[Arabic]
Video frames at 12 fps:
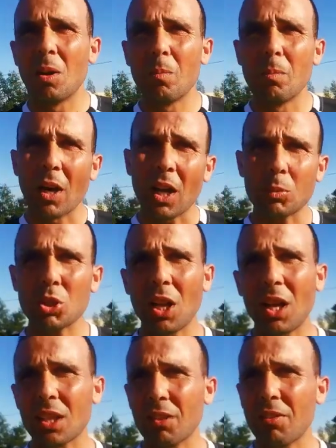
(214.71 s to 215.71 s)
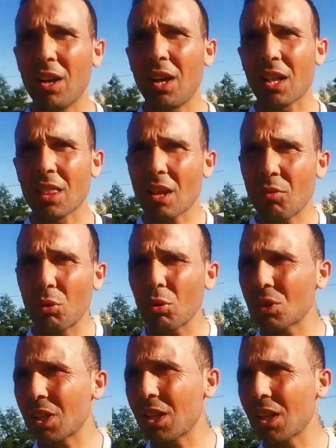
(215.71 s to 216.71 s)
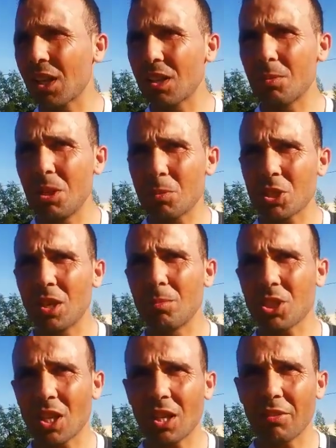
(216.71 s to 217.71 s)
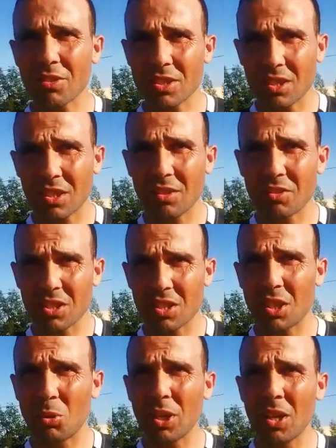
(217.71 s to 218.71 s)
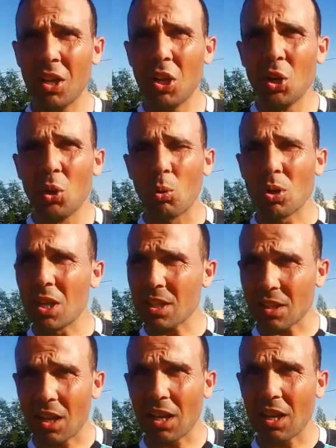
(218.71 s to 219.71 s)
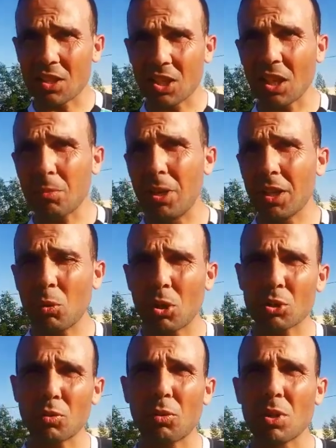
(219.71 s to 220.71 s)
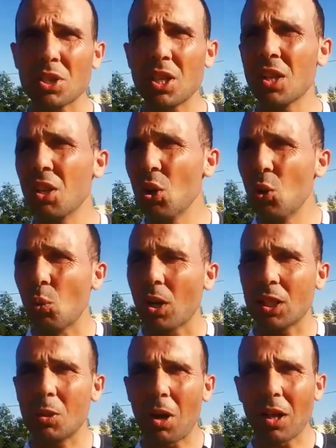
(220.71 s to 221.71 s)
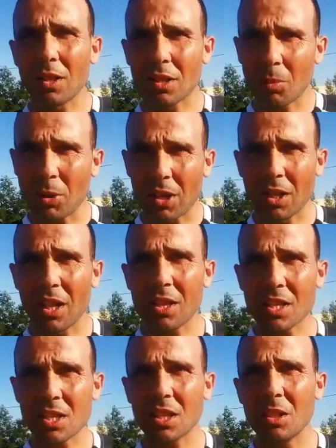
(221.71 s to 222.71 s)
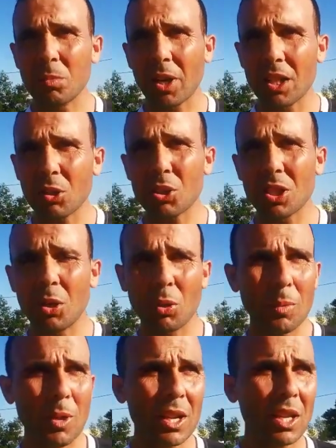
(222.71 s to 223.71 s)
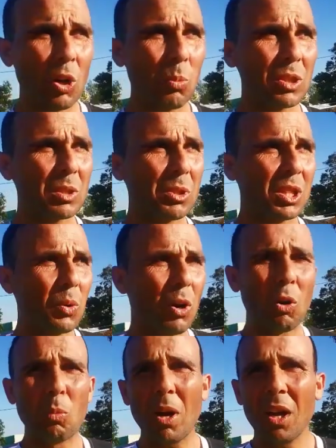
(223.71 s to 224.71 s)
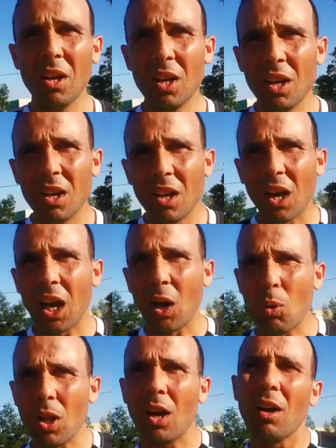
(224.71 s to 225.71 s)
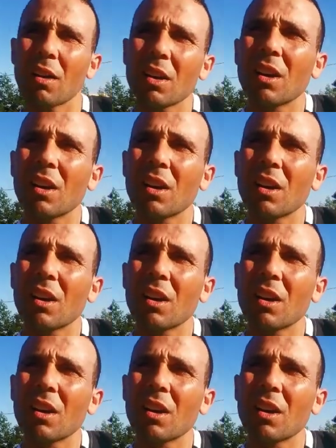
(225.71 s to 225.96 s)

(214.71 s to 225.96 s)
ما خدموش العاطفه عندنا فرق ديالنا اللي مشاركه في في الدوري والناس راها كتشارك معنا وكتشوف كل شيء وكدي واحد النظره بان هاد الناس هادو ما كيديروش الدوري بانهم خصهم يديوها هما اولا